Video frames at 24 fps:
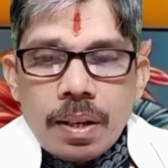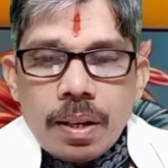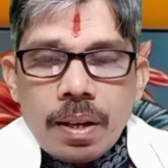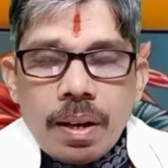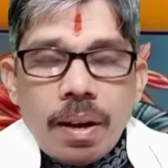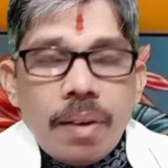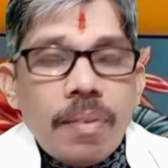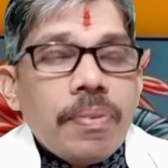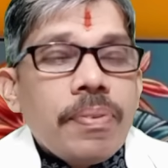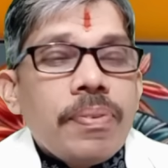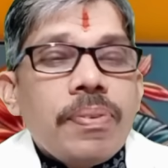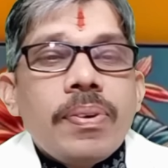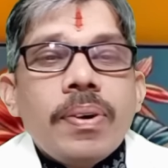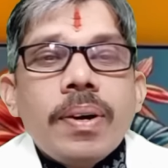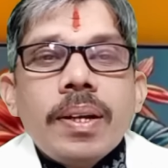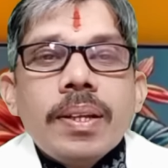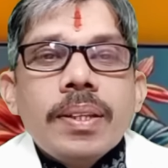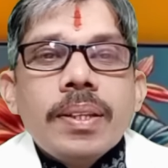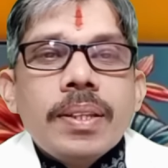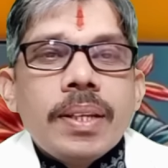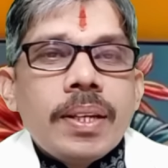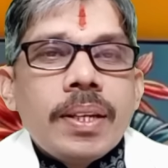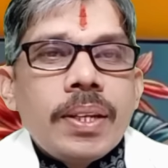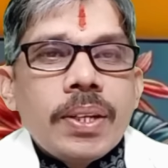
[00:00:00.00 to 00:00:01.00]
का फल
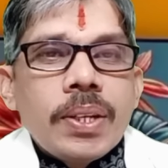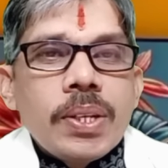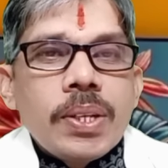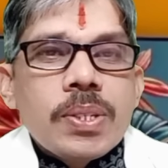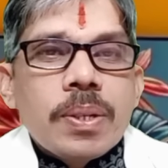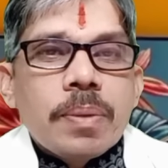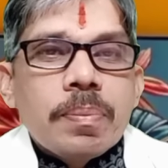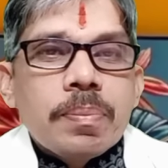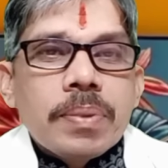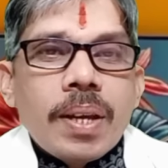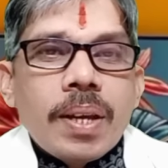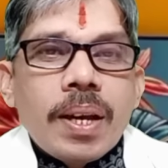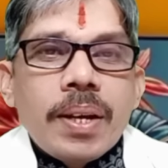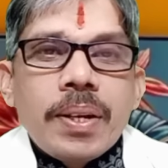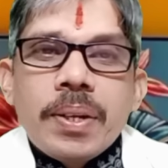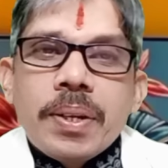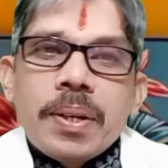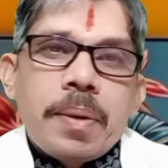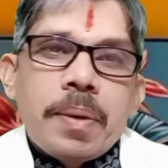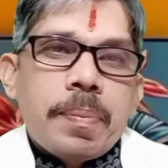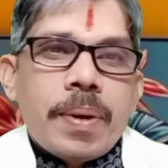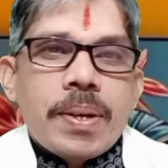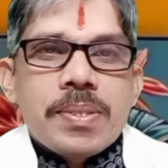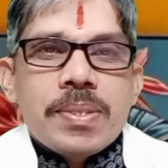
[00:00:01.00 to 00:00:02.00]
देने की क्षमता
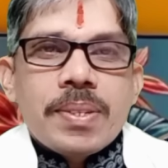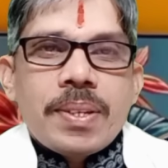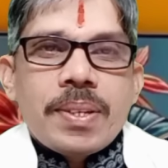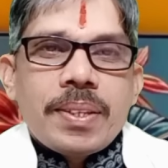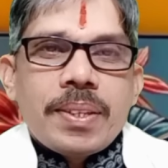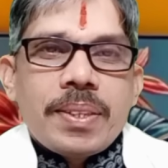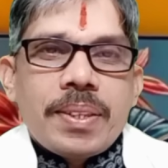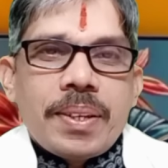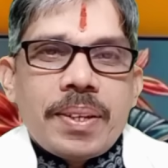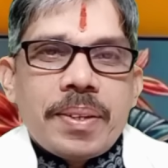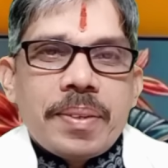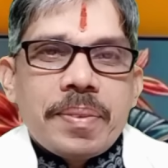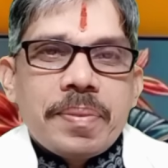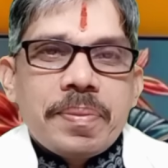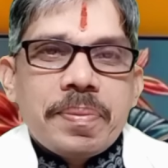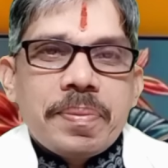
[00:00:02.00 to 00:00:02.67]
इनके पास रहती है